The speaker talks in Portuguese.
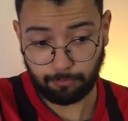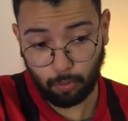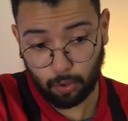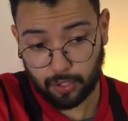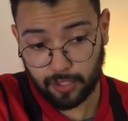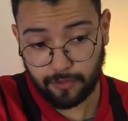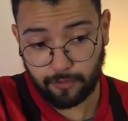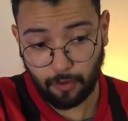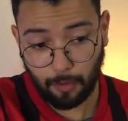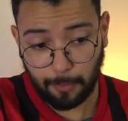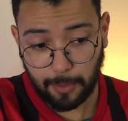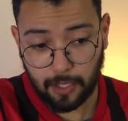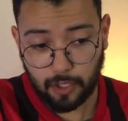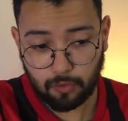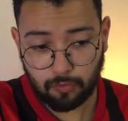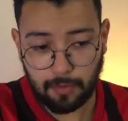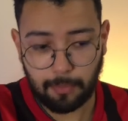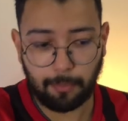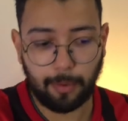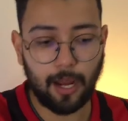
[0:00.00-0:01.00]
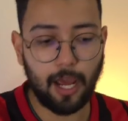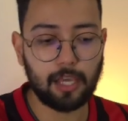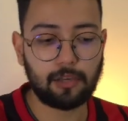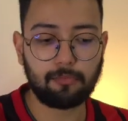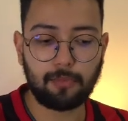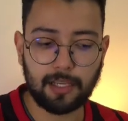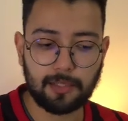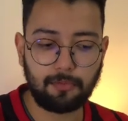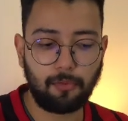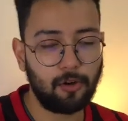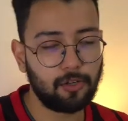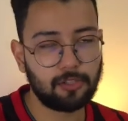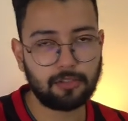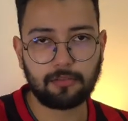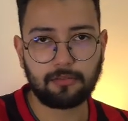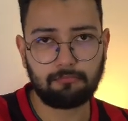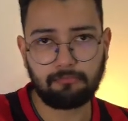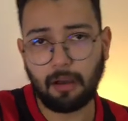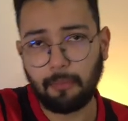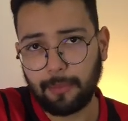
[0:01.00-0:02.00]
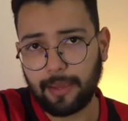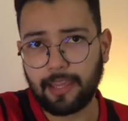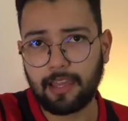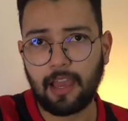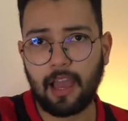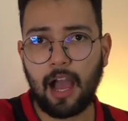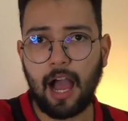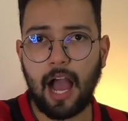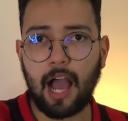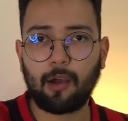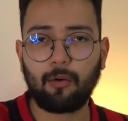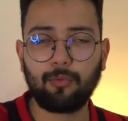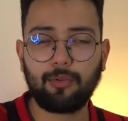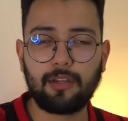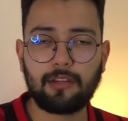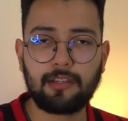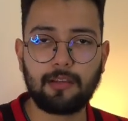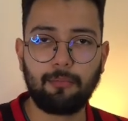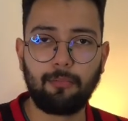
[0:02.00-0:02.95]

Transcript: Possivelmente um empréstimo, mas pode também acontecer,